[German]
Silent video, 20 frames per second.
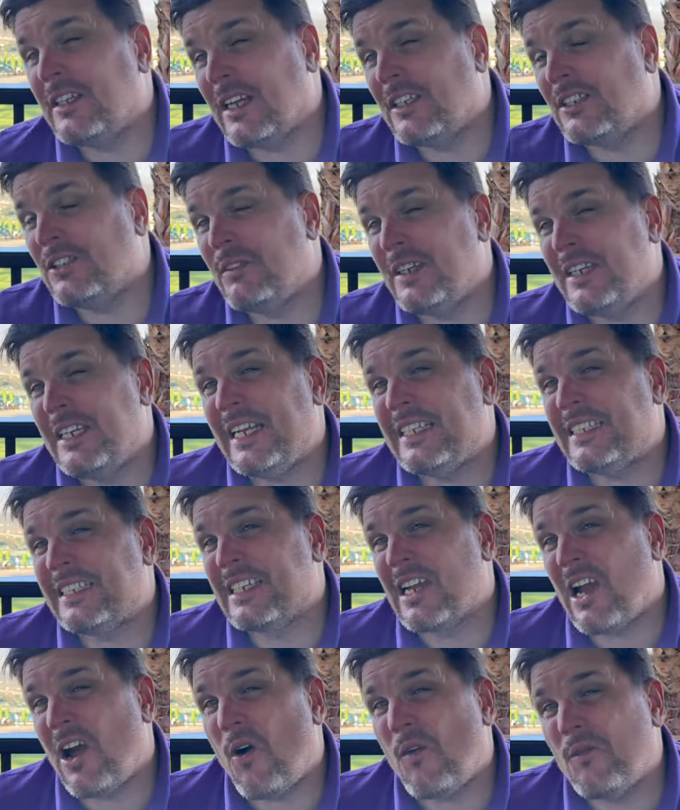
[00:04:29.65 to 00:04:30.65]
Also wer
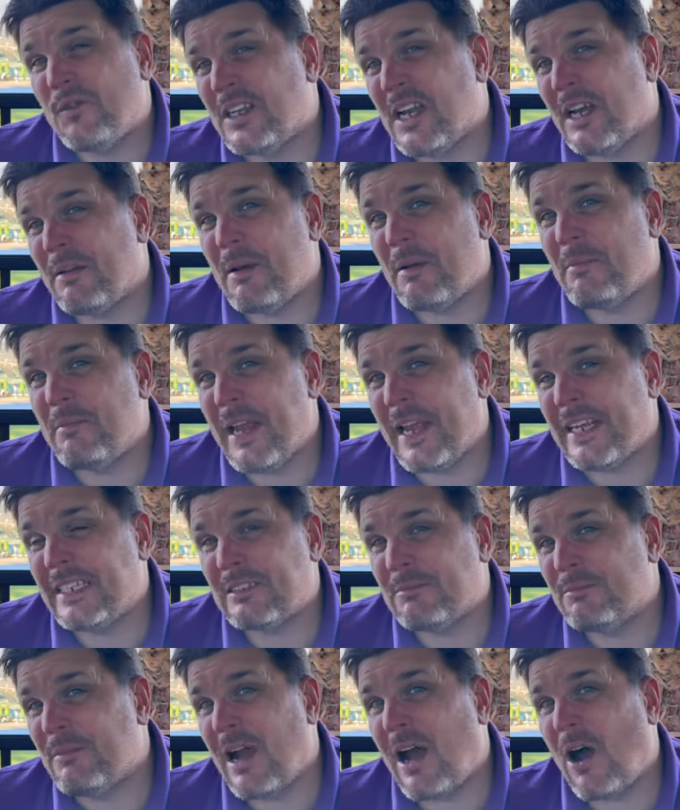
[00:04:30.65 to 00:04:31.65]
jetzt kauft, kann beim
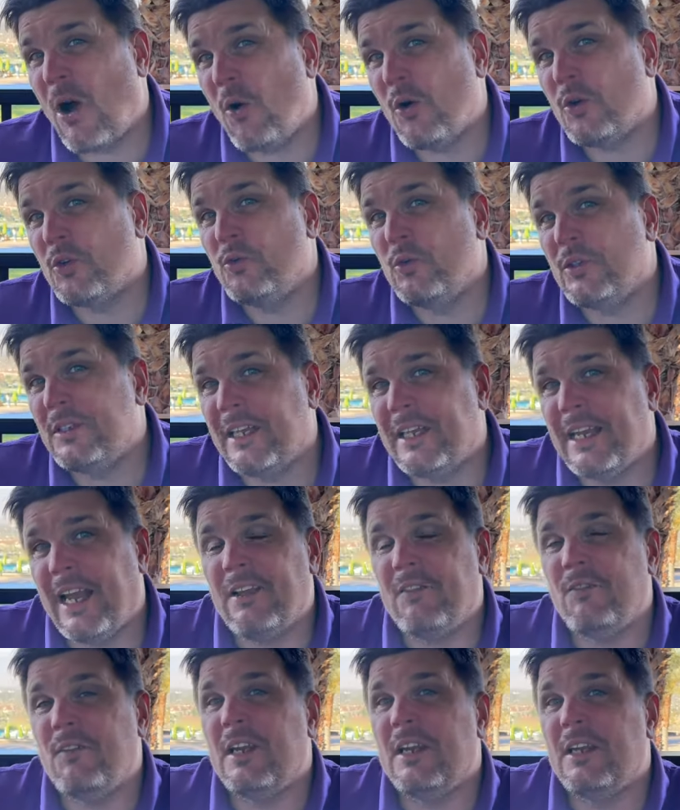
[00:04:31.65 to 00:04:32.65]
nächsten Mal auch nur dann
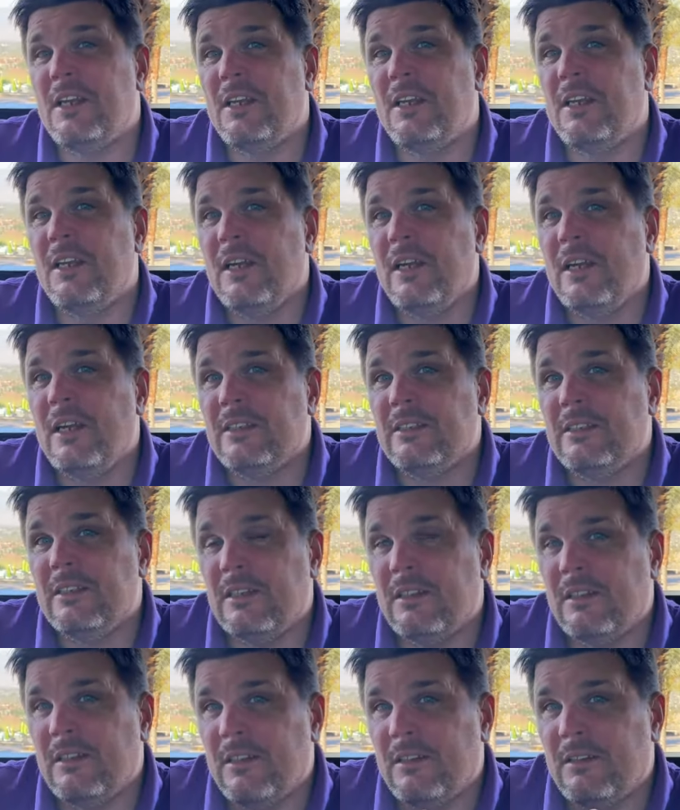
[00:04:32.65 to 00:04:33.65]
entweder die,
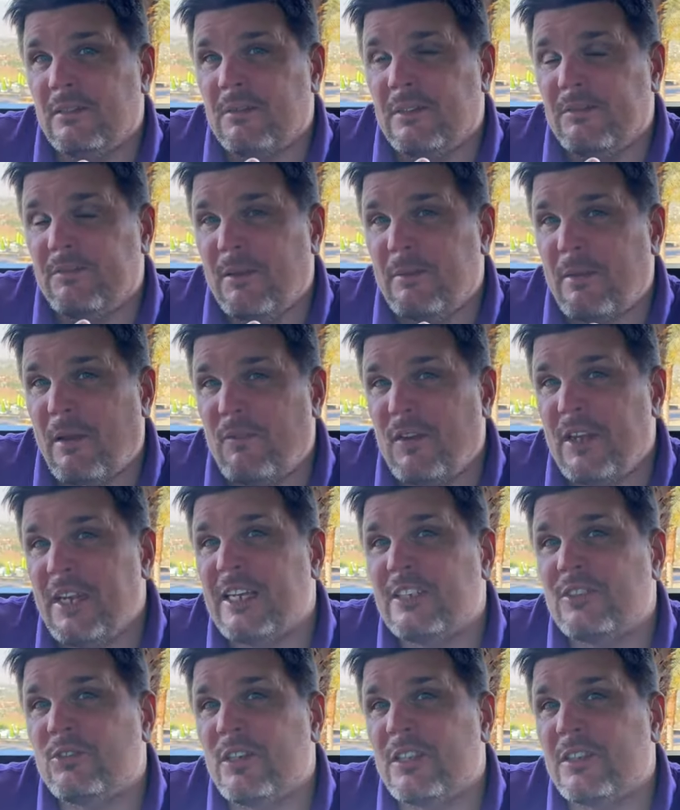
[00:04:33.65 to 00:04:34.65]
äh, wenn man
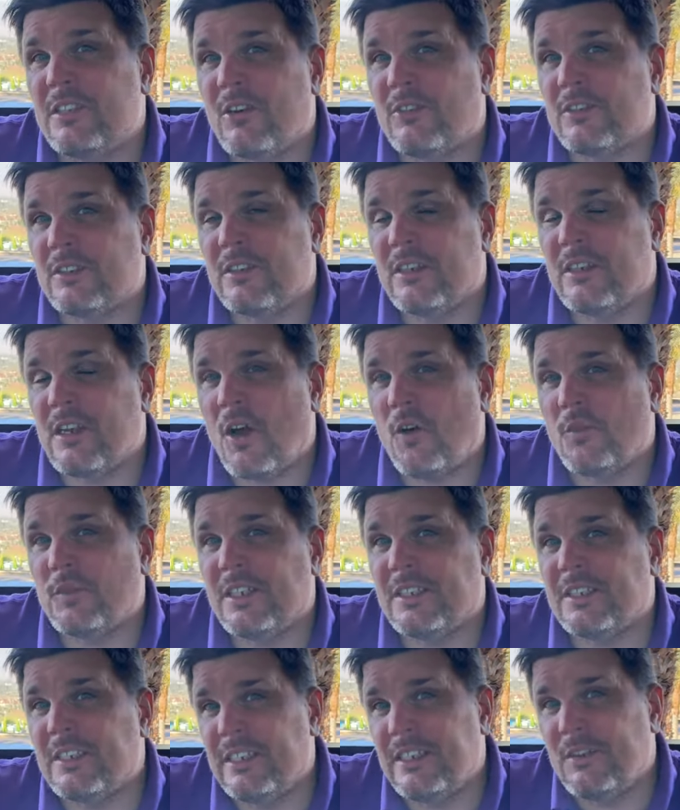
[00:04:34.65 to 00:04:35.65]
weniger als 100.000 kauft
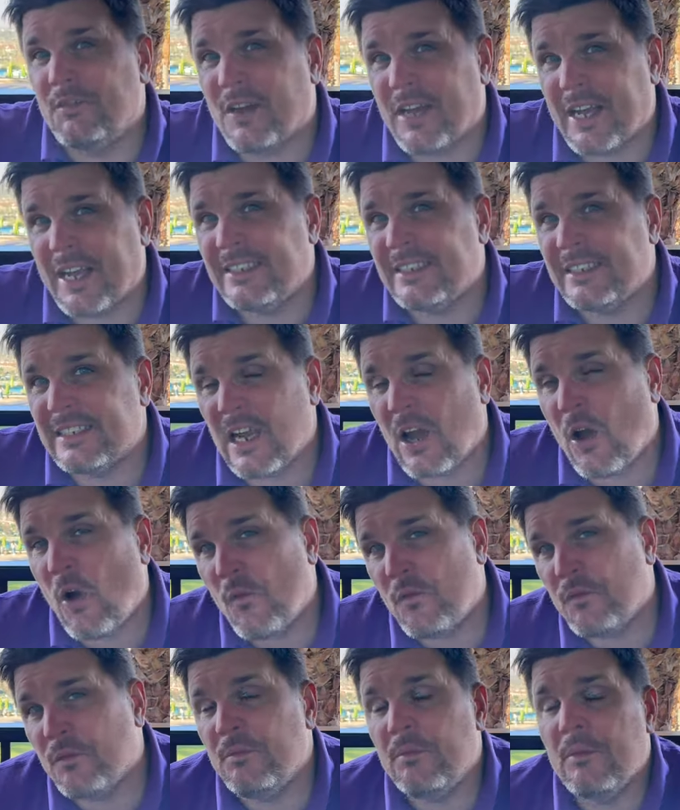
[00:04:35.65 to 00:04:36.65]
hat, die Differenz
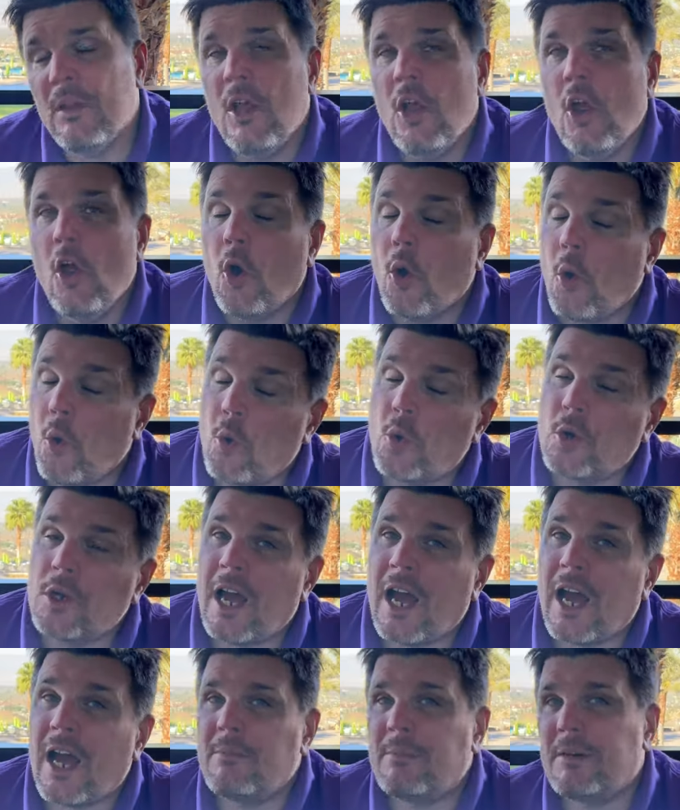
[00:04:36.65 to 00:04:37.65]
kaufen
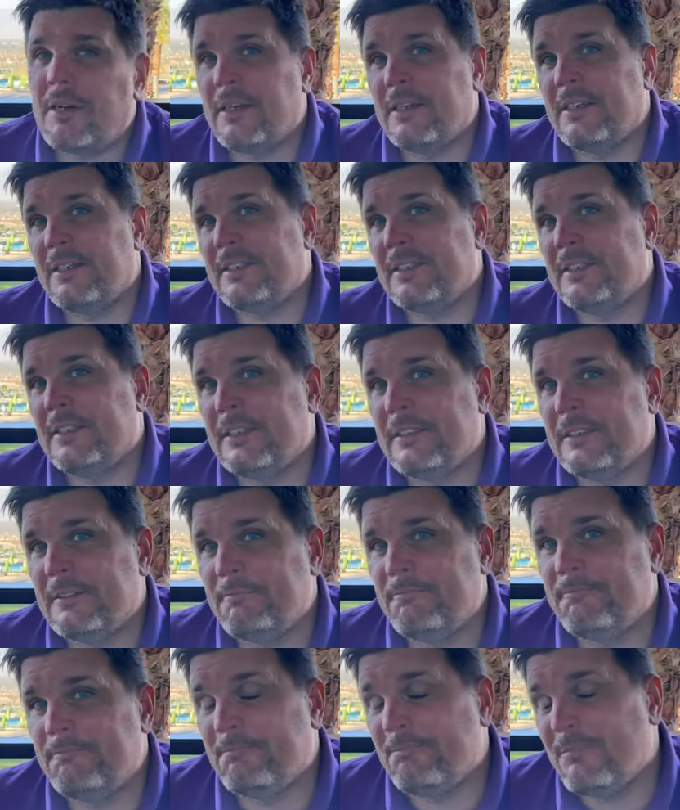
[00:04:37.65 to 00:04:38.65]
oder aber
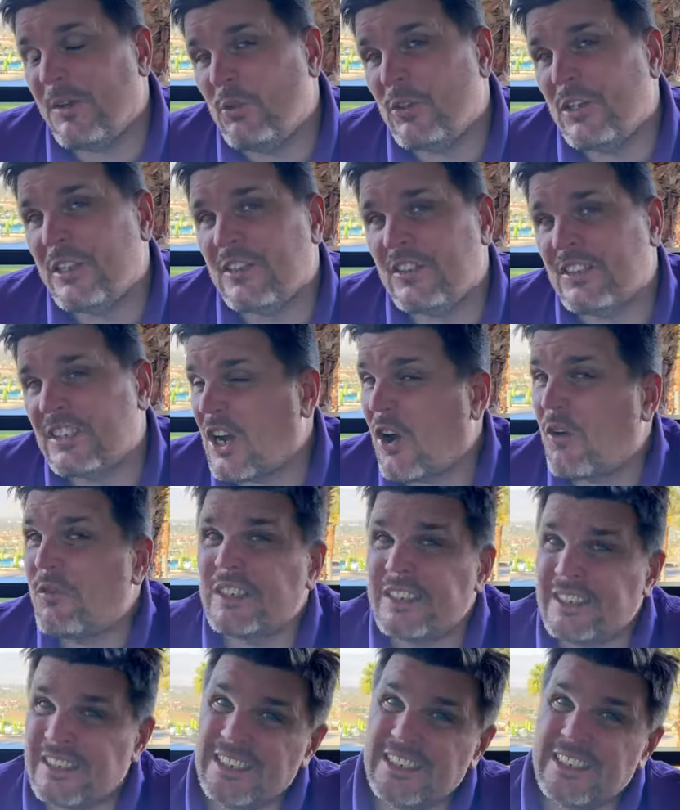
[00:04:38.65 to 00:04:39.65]
ähm, wer 100.000 kauft,
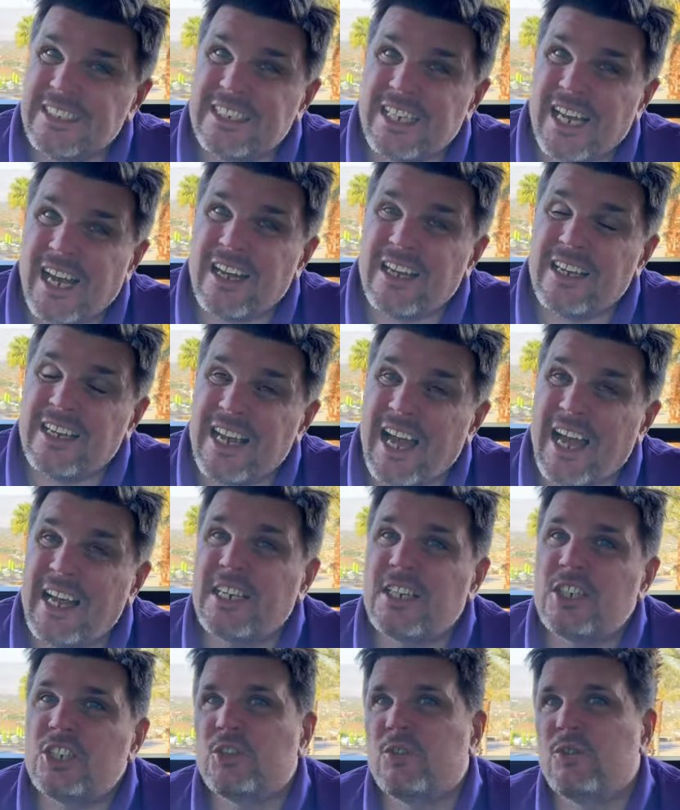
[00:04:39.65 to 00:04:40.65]
ist dieses Jahr
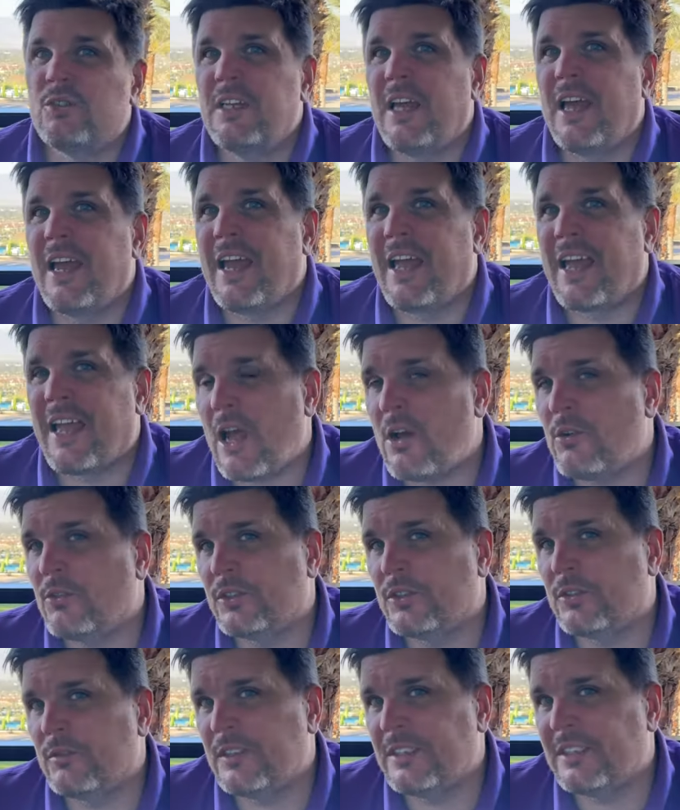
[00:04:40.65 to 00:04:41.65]
leider schon
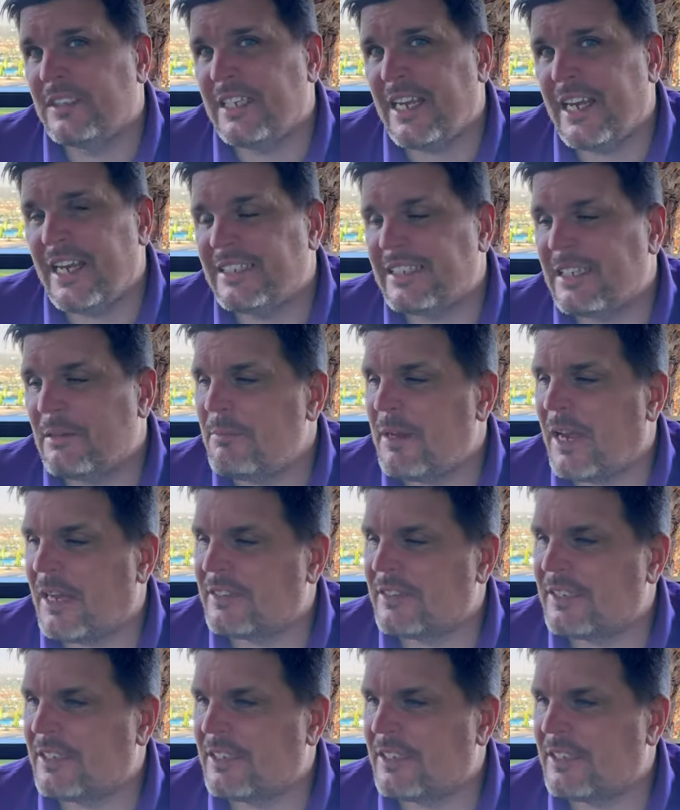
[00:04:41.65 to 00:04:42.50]
raus und wir sind ja erst im März.